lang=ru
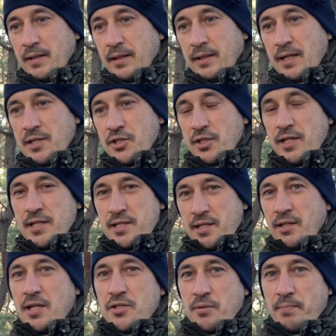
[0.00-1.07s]
Дальше, если
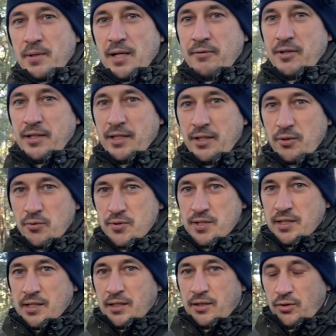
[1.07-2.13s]
даже правильный
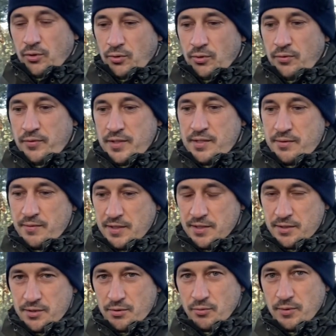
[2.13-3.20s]
рюкзак, то весь вес
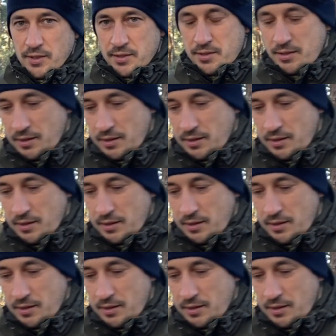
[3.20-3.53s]
у вас